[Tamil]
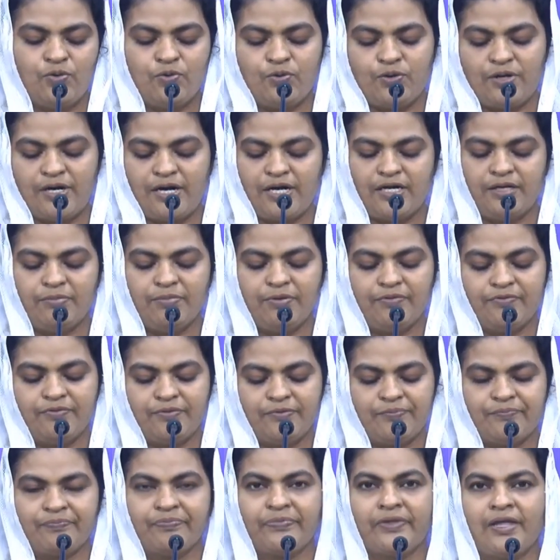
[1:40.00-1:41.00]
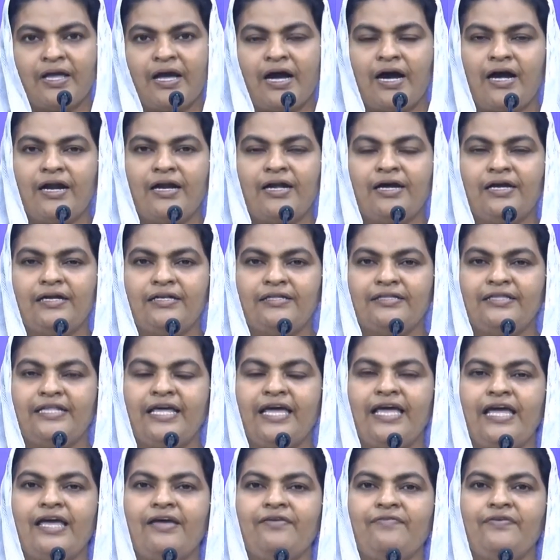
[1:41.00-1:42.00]
ஒரு அனுபவம் ஆனால்
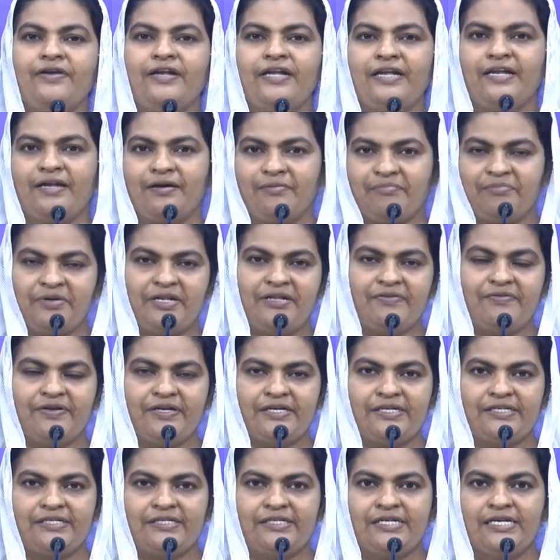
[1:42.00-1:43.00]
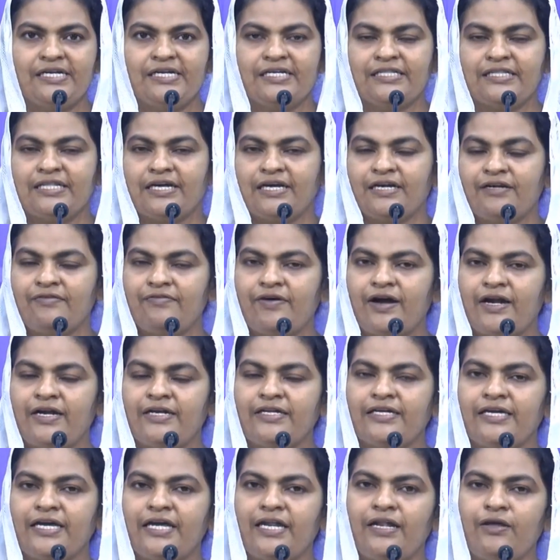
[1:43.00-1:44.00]
தேவனை நம்பினவர்கள் தங்கள்
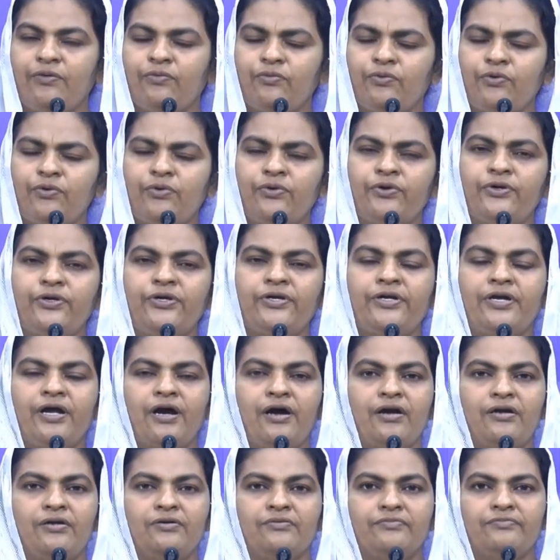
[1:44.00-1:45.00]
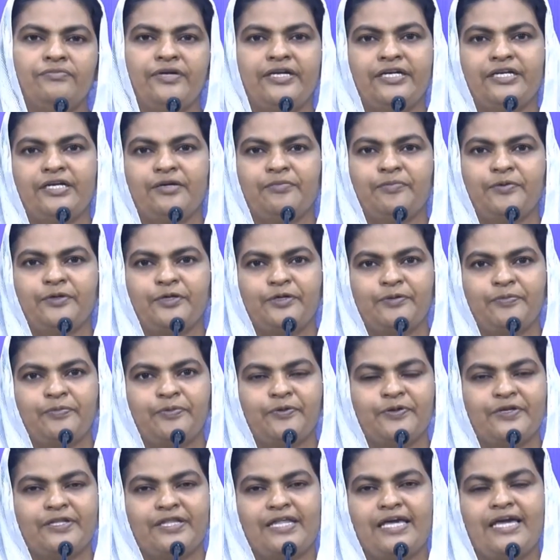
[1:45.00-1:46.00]
வாழ்க்கையிலே ஒரு நாளும் வெட்கப்பட்டு
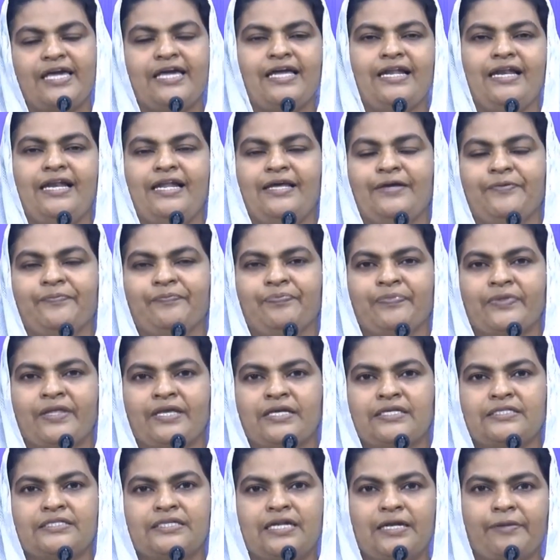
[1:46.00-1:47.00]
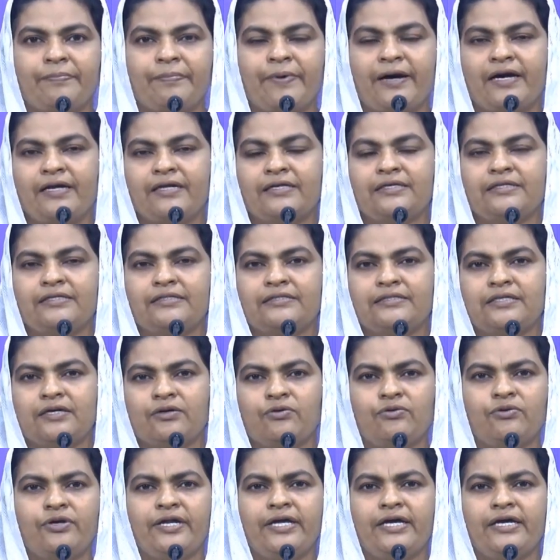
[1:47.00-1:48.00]
போனதே இல்லை சிலர் பாருங்கள்
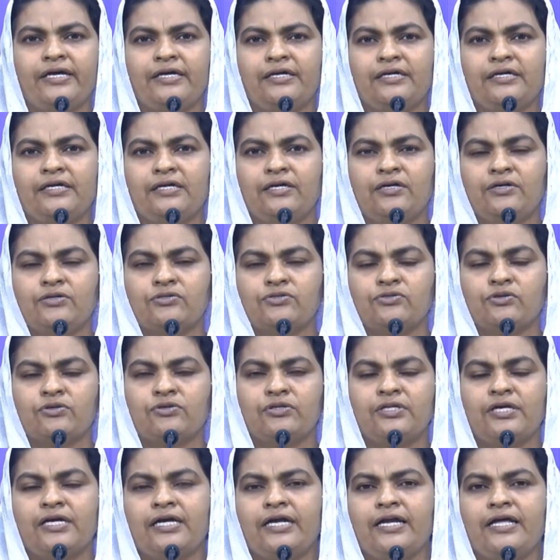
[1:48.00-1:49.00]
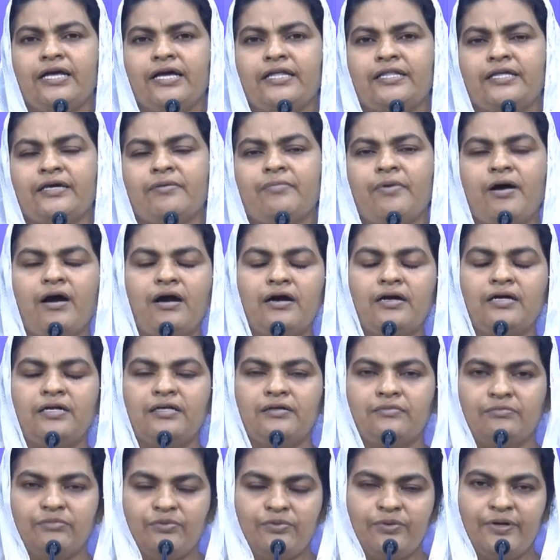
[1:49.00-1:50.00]
தங்களுடைய சொந்தங்களை அதிகமாக
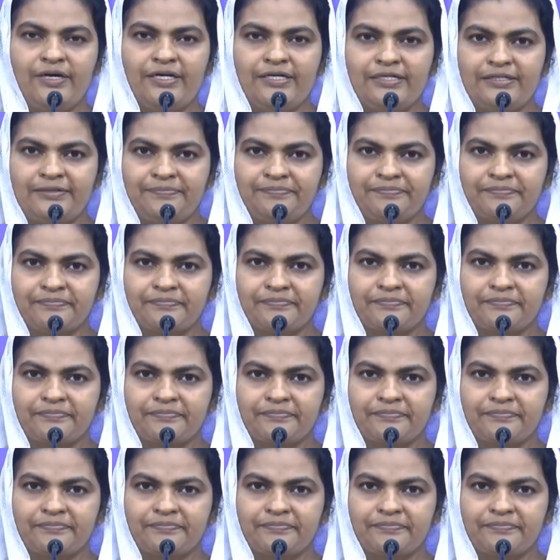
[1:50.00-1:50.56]
நம்புவார்கள்